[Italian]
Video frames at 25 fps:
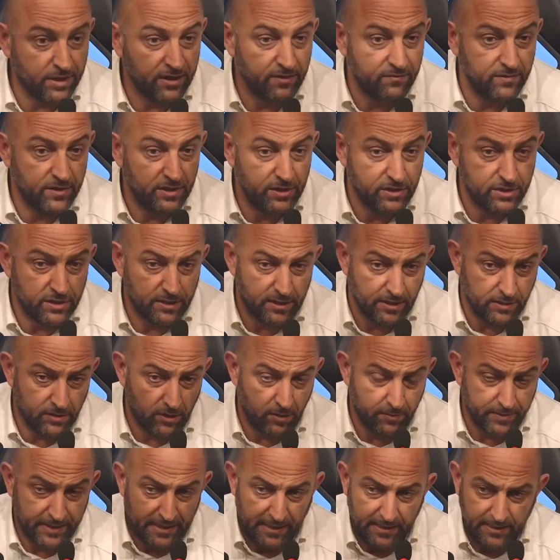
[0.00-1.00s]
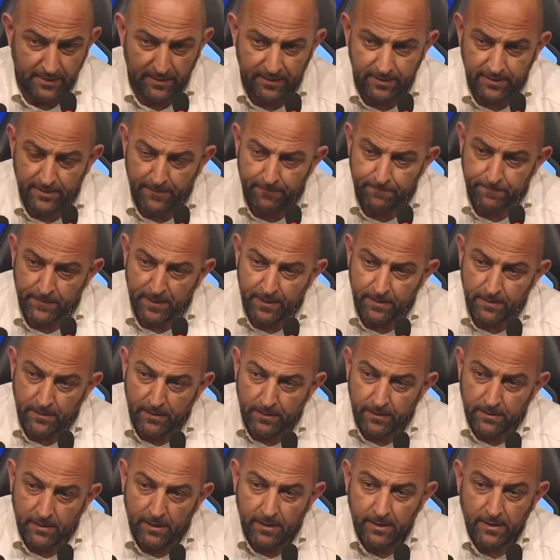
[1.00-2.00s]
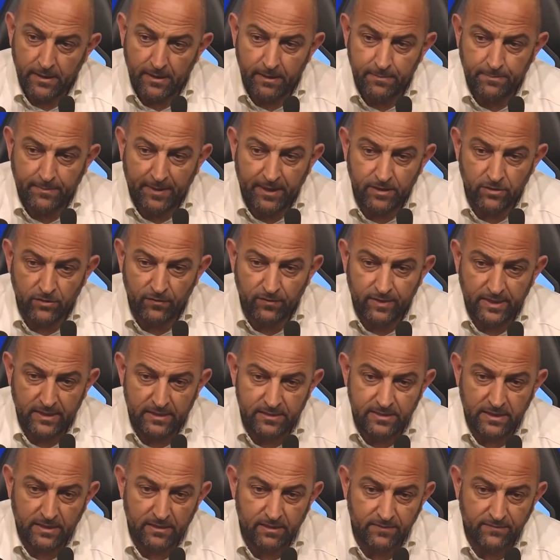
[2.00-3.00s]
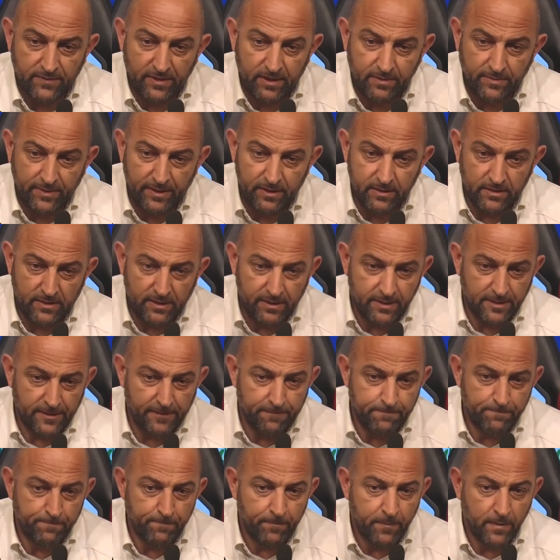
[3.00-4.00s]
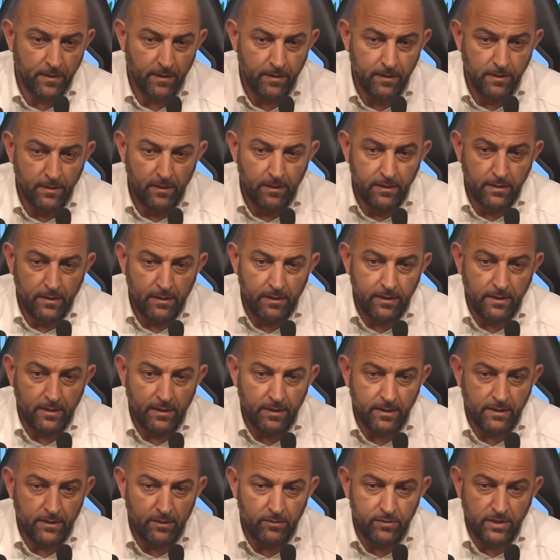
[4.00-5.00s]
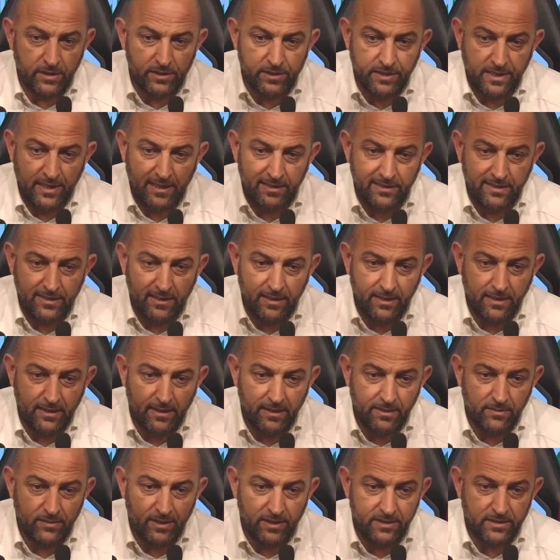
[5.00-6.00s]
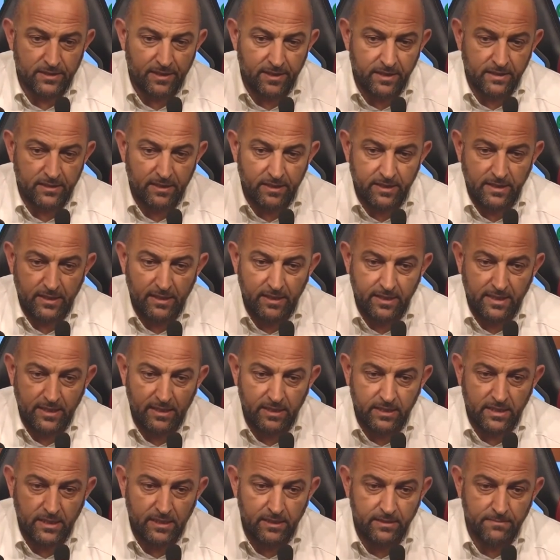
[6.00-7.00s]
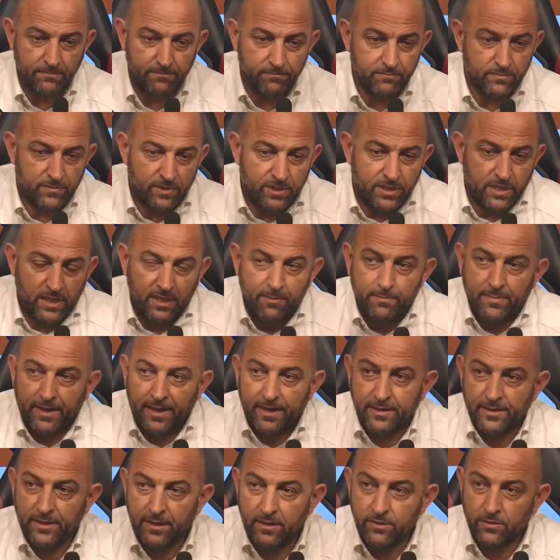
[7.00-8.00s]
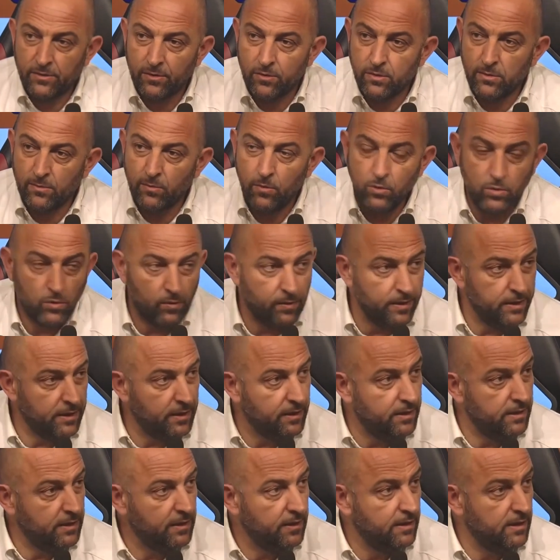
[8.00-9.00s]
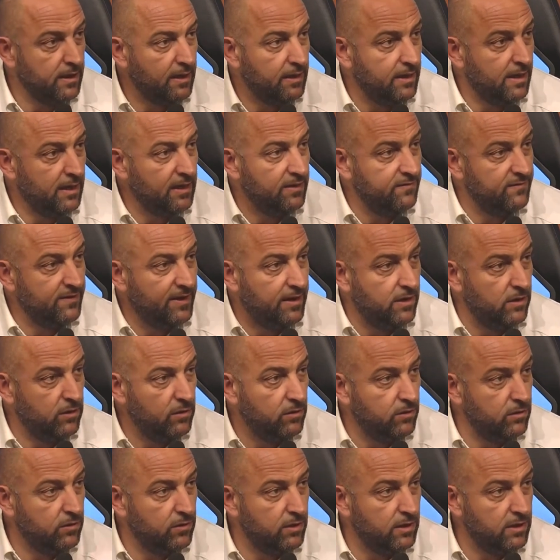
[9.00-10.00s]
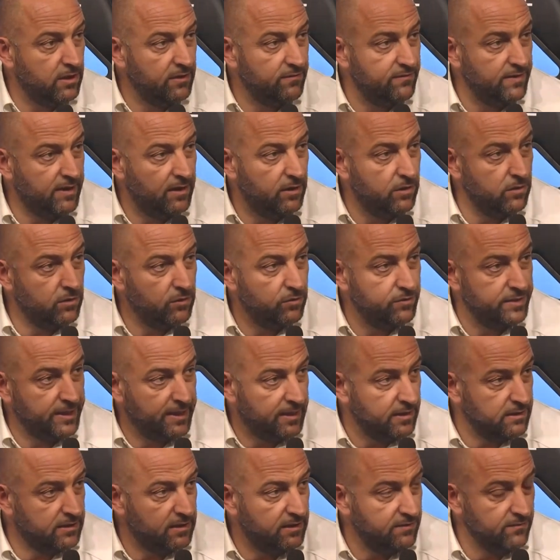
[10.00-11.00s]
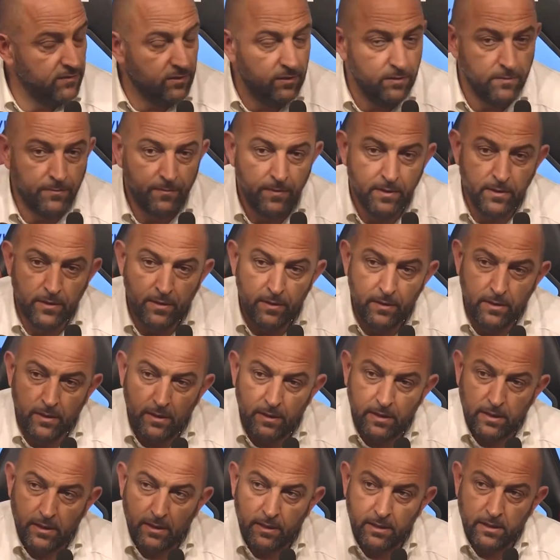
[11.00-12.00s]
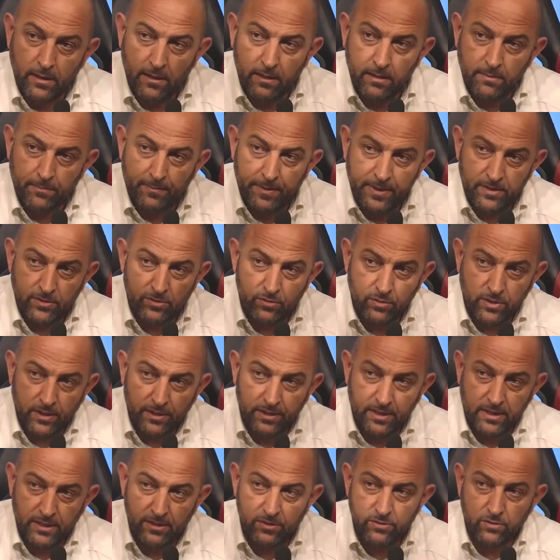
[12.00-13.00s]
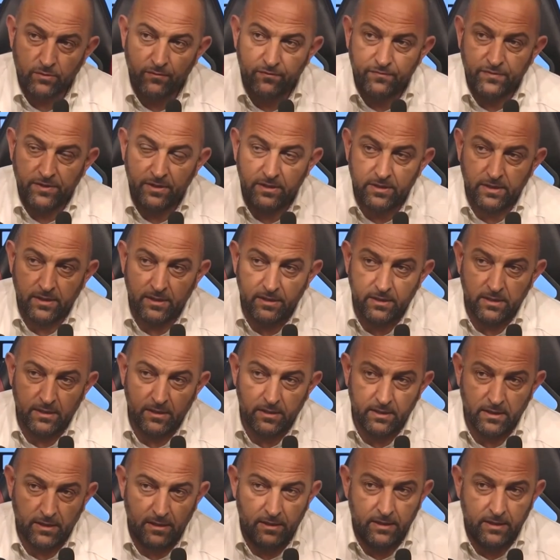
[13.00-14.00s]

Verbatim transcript: una rivincita, no? perché eh, Padova è stata veramente eh, una serata, una serata che, che, che, ci rimarrà dentro comunque a livello, a livello negativo e penso che dalle sconfitte